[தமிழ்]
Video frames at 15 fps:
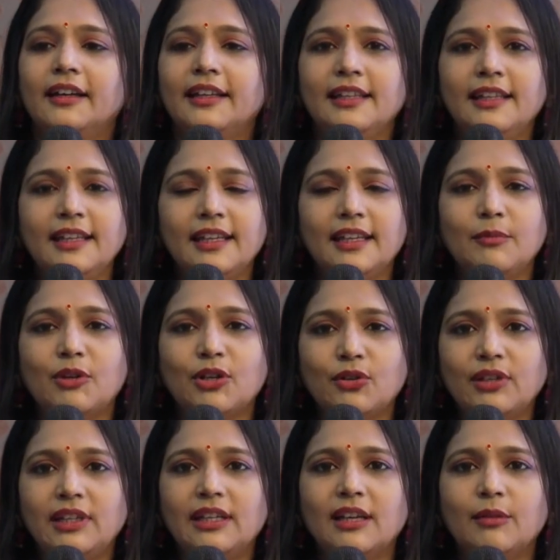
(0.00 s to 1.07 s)
இன்றைக்கி
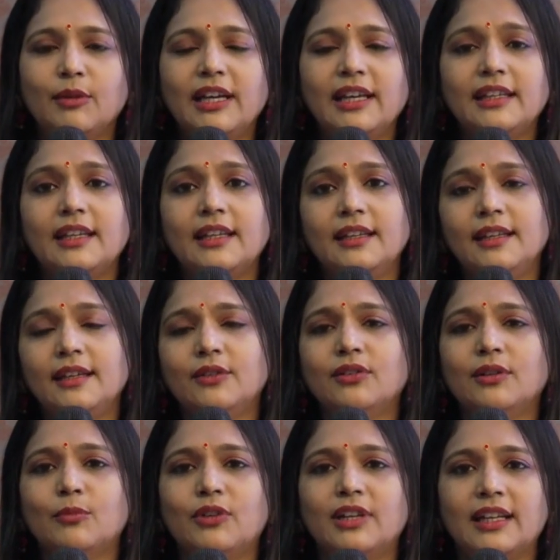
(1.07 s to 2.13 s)
மட்டும் இல்லாமல்
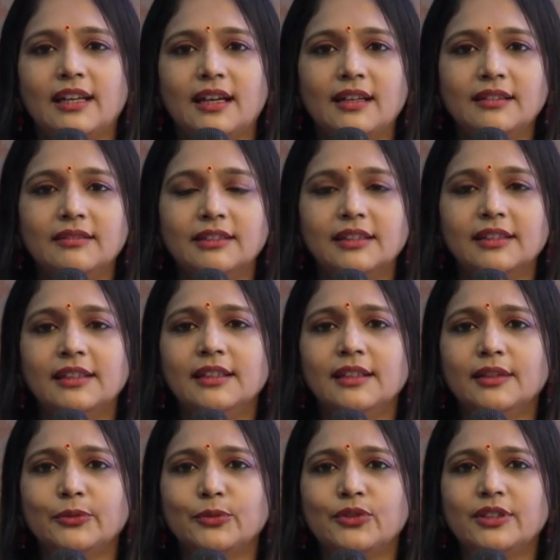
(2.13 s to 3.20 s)
என்றைக்கும் நம்மளுடைய நாடு வந்து
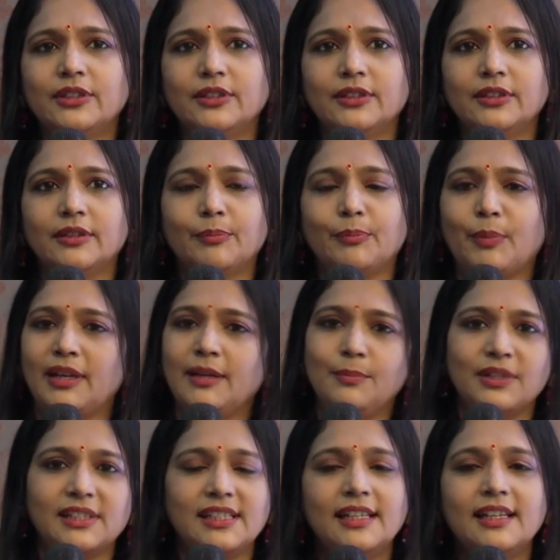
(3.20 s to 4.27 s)
ஒரு பல
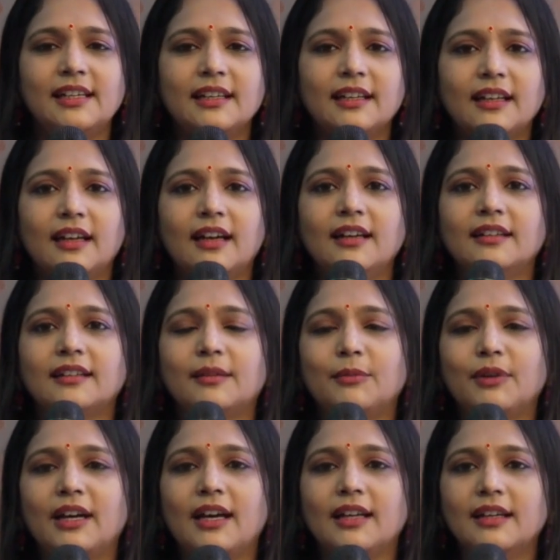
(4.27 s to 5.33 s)
பிரச்சனைகள் இருக்கலாம்
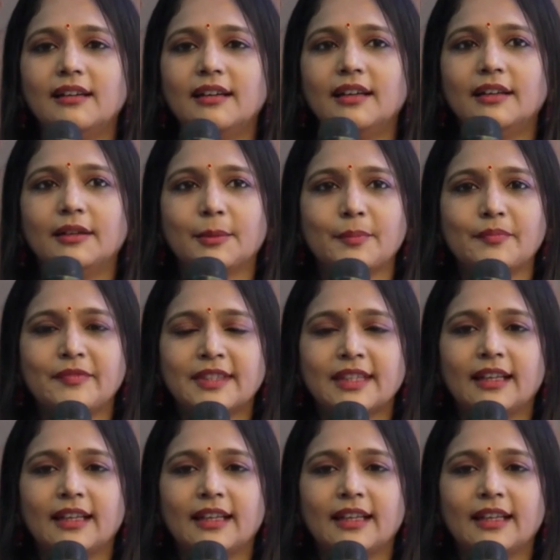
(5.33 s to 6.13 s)
நம்ம ஆனால்